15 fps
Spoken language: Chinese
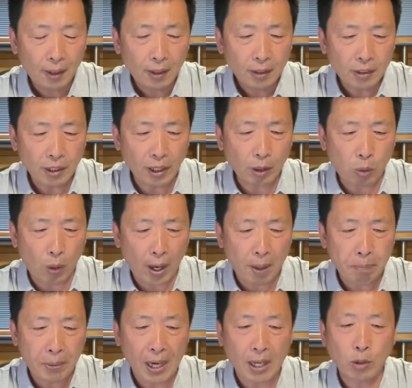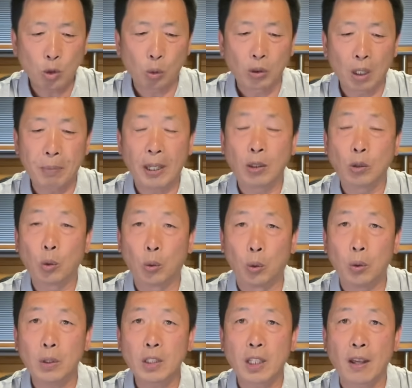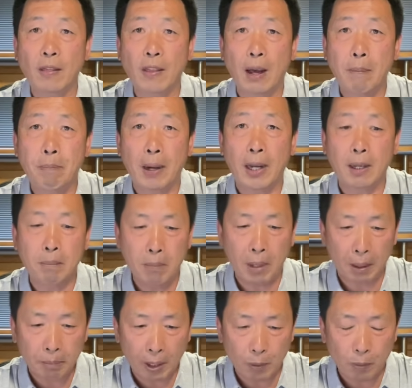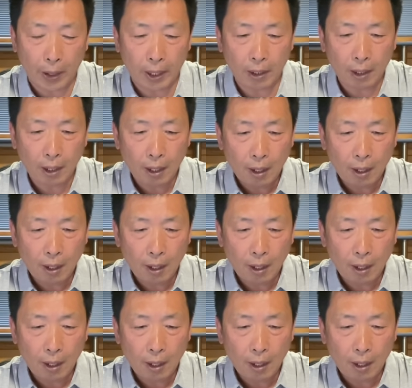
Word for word: 这款变种的病毒现在被命名为